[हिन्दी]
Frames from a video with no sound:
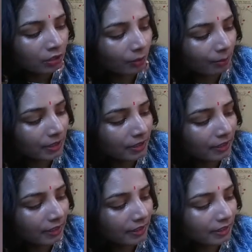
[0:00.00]
तो आप इस
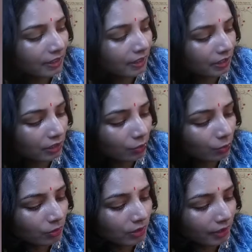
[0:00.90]
तरीके से
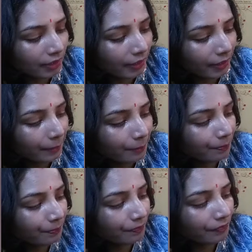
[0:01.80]
यूज़ करके
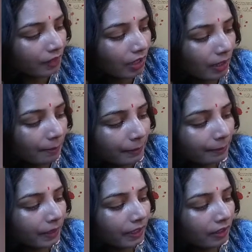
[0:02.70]
आप
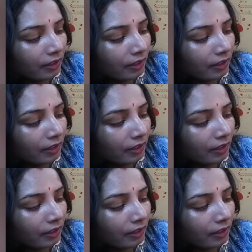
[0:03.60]
अपने